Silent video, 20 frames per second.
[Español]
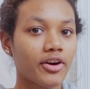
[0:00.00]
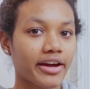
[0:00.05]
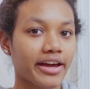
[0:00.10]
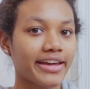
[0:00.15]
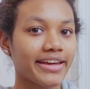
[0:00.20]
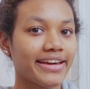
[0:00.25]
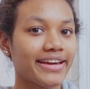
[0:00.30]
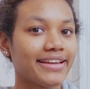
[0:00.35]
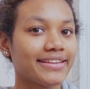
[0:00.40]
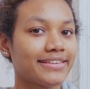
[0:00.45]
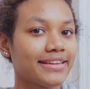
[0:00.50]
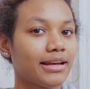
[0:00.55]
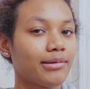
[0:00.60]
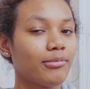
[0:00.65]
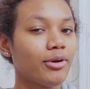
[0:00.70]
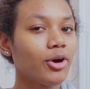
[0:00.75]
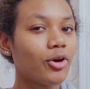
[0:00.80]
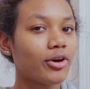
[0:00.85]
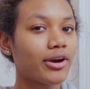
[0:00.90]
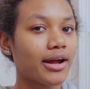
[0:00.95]
Ok, este es el
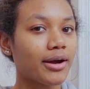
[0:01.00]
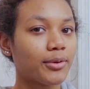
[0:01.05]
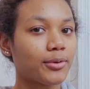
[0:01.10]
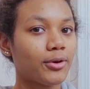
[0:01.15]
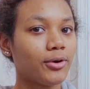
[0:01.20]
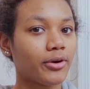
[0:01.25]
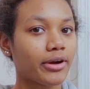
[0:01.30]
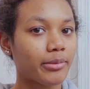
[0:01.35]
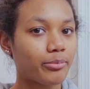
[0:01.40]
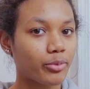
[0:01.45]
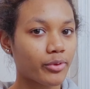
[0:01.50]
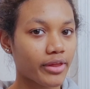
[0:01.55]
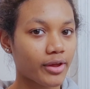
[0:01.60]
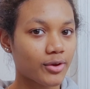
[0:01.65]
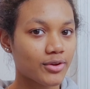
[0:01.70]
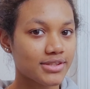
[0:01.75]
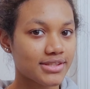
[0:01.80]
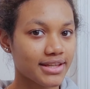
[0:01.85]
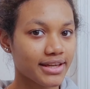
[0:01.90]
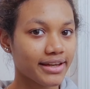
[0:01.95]
mejor ángulo que pude
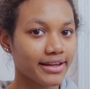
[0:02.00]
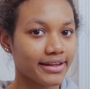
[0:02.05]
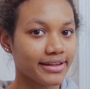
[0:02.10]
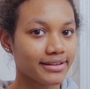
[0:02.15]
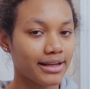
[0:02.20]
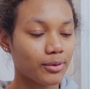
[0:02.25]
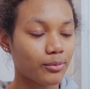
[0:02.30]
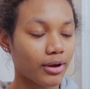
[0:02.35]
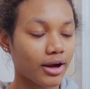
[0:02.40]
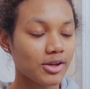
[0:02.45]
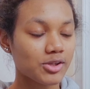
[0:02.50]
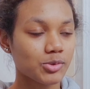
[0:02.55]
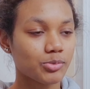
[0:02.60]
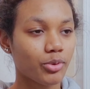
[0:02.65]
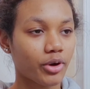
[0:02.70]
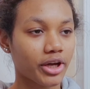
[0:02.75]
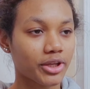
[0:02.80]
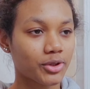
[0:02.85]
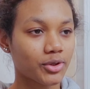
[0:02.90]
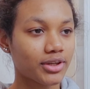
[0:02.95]
conseguir, el cual es un
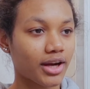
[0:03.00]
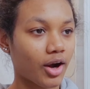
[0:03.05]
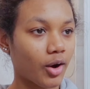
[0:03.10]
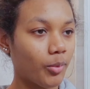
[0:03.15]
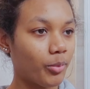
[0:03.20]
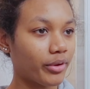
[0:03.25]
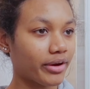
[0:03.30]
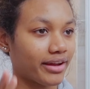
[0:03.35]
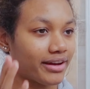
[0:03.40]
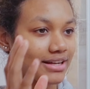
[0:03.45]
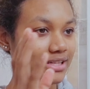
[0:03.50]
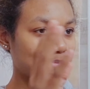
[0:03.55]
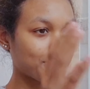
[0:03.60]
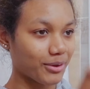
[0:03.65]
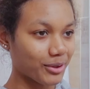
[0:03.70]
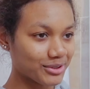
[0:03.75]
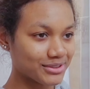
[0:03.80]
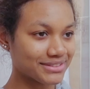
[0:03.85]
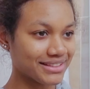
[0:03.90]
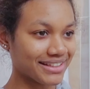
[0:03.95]
poquito raro porque el
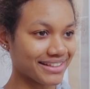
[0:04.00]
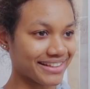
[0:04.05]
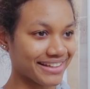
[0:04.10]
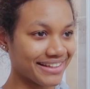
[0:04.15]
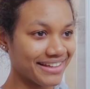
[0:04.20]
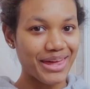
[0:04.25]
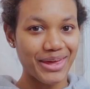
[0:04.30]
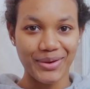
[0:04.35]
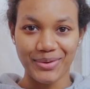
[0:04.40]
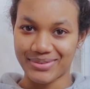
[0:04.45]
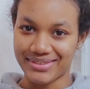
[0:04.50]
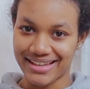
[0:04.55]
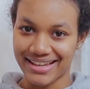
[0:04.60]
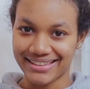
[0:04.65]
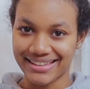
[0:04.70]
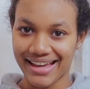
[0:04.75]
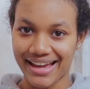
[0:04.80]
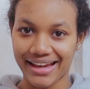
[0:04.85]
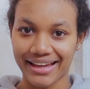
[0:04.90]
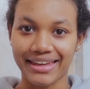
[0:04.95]
espejo está aquí y ustedes
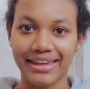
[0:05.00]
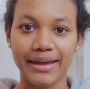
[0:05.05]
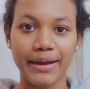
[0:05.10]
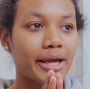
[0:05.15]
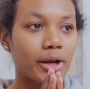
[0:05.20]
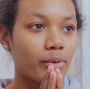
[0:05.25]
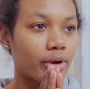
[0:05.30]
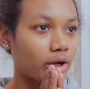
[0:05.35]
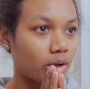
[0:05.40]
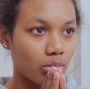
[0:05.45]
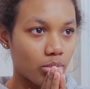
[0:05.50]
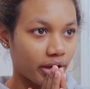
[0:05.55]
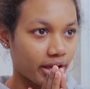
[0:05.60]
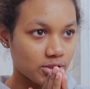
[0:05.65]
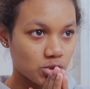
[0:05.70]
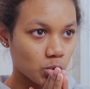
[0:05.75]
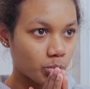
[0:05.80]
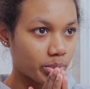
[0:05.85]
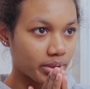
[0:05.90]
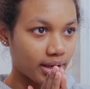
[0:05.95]
están aquí. Pero es como
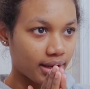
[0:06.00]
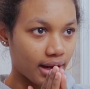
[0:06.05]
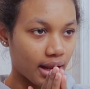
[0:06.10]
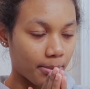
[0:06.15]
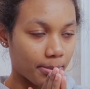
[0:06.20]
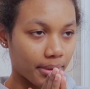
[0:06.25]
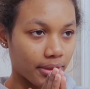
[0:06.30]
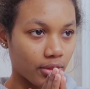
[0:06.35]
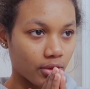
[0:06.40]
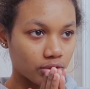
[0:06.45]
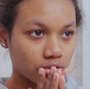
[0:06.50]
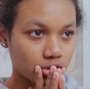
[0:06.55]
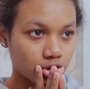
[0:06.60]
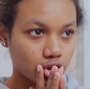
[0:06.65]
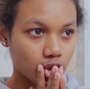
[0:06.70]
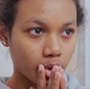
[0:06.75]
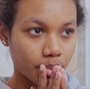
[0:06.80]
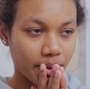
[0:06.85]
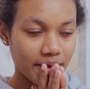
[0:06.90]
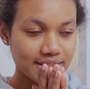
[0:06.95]
que súper rápido.
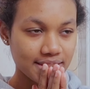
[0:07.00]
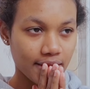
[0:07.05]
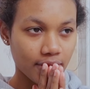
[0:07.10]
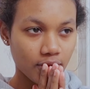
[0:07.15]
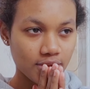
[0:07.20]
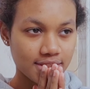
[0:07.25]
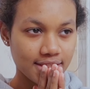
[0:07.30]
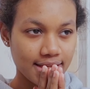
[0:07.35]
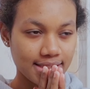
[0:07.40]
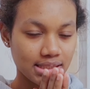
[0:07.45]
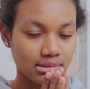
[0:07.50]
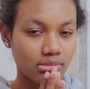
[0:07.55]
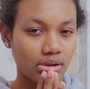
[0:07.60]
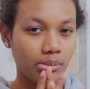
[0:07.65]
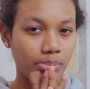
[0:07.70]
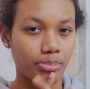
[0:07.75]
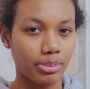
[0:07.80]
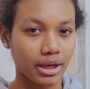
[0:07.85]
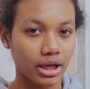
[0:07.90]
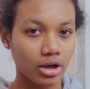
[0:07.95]
Estoy pensando si hacerme
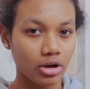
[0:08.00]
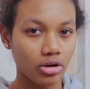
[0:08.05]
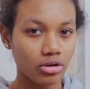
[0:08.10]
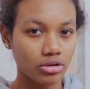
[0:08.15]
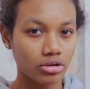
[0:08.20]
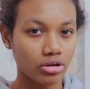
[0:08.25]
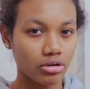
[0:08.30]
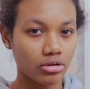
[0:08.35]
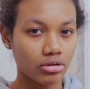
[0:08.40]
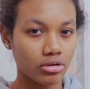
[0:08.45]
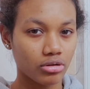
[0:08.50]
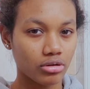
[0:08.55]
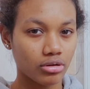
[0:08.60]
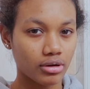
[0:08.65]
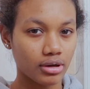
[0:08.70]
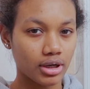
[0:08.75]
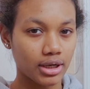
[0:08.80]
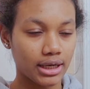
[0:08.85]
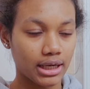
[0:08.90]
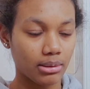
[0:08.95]
el pelo o
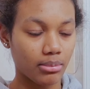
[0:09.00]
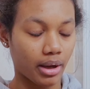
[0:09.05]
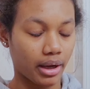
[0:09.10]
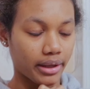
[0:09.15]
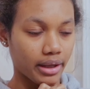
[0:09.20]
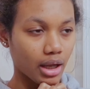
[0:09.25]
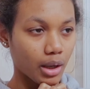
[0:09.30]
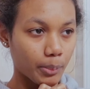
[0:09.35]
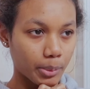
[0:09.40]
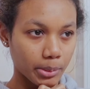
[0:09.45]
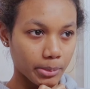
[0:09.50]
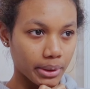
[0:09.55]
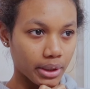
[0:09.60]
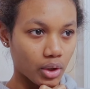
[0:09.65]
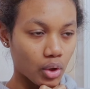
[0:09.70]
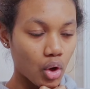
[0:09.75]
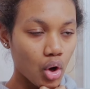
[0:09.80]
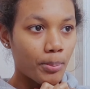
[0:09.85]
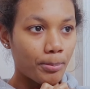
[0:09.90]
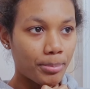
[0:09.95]
el maquillaje
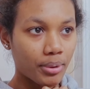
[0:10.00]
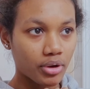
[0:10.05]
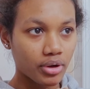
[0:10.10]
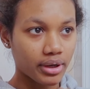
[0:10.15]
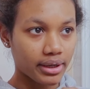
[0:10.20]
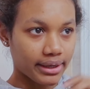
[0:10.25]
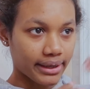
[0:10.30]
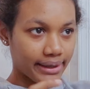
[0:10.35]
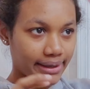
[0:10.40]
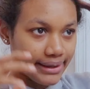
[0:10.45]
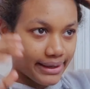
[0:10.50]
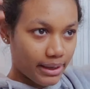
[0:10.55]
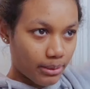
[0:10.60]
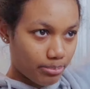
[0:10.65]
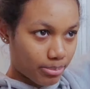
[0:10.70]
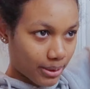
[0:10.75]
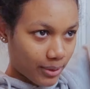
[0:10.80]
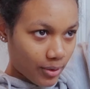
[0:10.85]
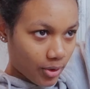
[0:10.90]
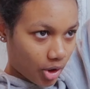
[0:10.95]
primero, porque el
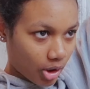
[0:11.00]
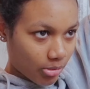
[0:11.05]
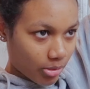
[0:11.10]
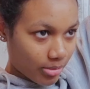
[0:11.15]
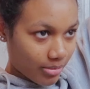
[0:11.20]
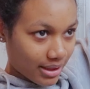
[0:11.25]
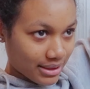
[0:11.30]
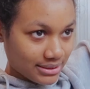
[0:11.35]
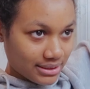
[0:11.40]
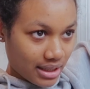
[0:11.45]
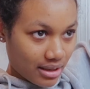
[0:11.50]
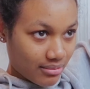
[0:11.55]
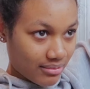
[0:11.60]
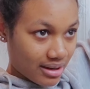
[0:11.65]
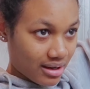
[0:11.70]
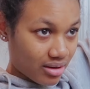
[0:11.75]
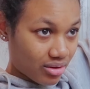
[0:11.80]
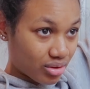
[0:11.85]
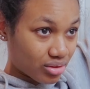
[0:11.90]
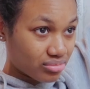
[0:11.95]
pelo como más
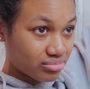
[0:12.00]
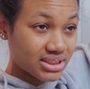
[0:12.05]
trabajo.